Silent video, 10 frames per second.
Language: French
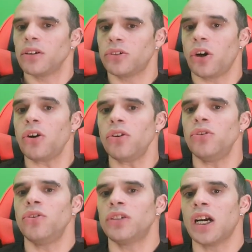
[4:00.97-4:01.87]
quand
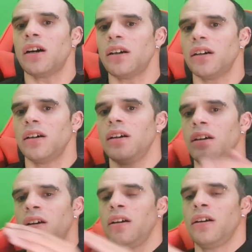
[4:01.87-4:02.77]
le gars
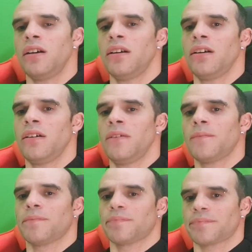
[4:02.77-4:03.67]
euh,
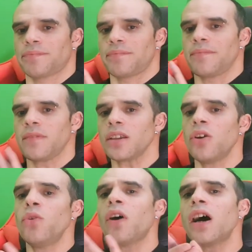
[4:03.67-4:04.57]

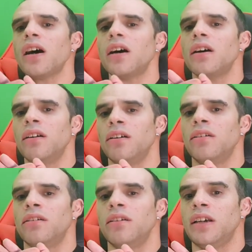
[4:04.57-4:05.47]
aura
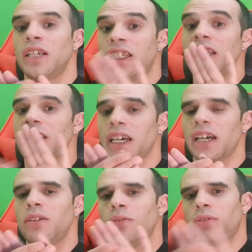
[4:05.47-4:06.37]
euh, été
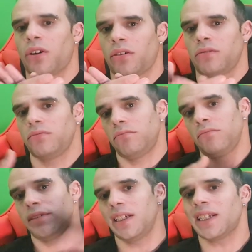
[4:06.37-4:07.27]
tiré au sort,
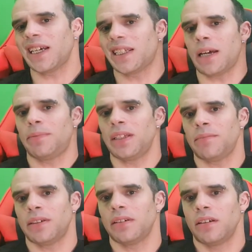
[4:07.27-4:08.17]
c'est très simple, les
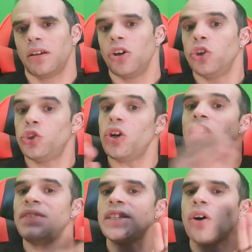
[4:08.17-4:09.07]
amis. Je
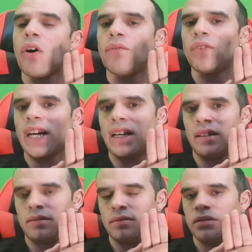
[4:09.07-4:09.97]
l'invite en vocal.
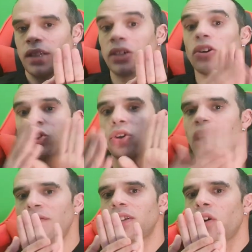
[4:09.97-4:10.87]
D'accord Je
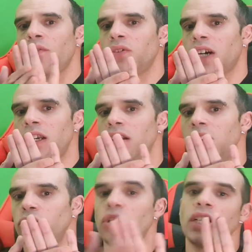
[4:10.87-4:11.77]
l'invite en vocal.
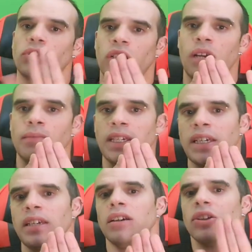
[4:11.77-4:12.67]
Je l'ajoute en
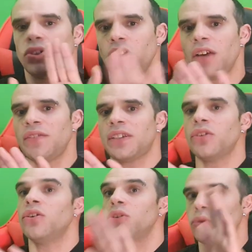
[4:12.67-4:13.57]
ami, je
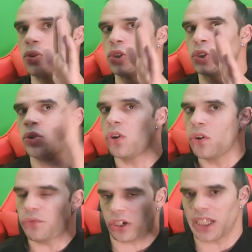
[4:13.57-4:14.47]
l'invite sur le jeu
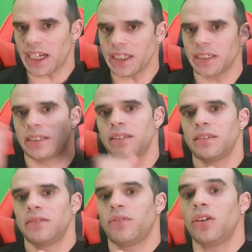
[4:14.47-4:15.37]
Fortnite.
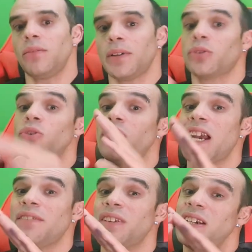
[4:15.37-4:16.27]
Voilà, parce que le
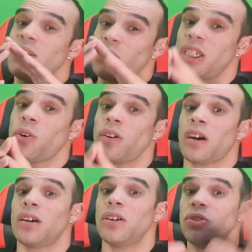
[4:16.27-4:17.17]
live se
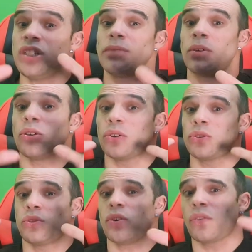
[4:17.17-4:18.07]
déroulera uniquement
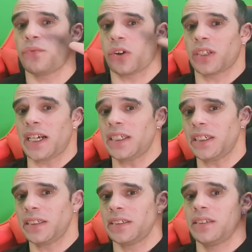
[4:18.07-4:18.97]
sur Fortnite.
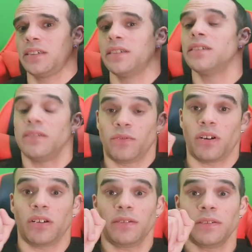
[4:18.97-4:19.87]

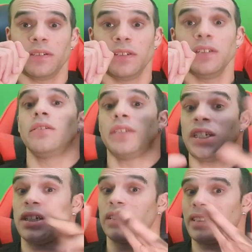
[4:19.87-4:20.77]
Voilà.
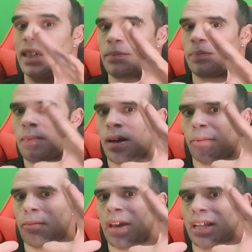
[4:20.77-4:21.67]
Déjà, c'est un
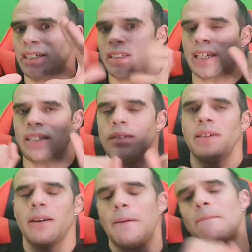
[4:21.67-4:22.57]
premier indice, hein, les
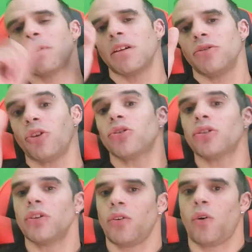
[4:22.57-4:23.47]
amis. Donc,